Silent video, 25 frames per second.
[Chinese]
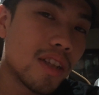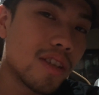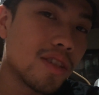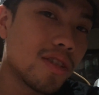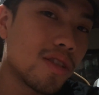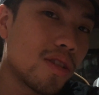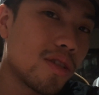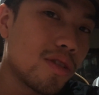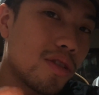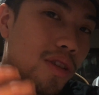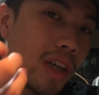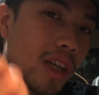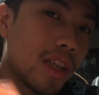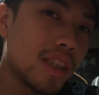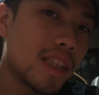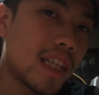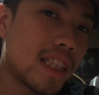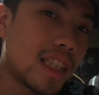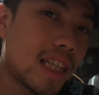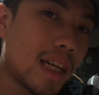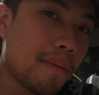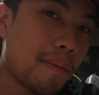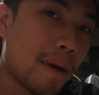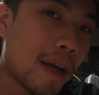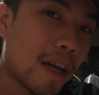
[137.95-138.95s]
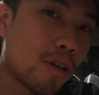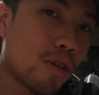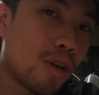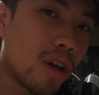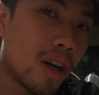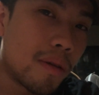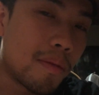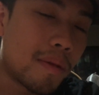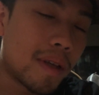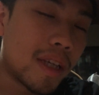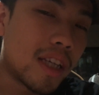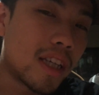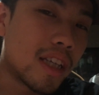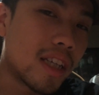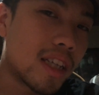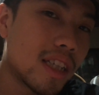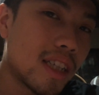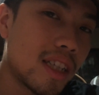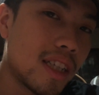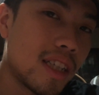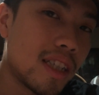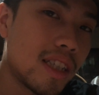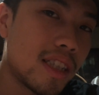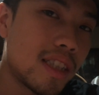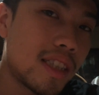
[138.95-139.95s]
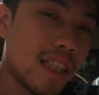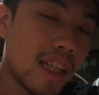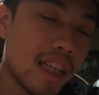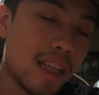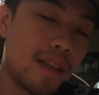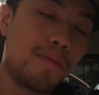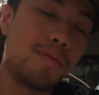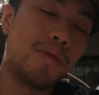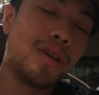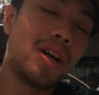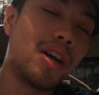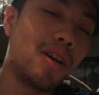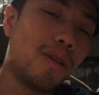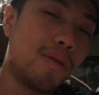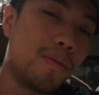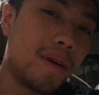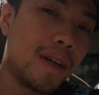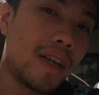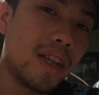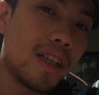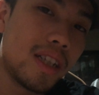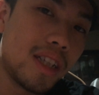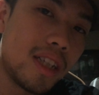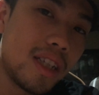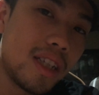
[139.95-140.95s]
到时候呢大家拍跨屏，这样也不好嘛。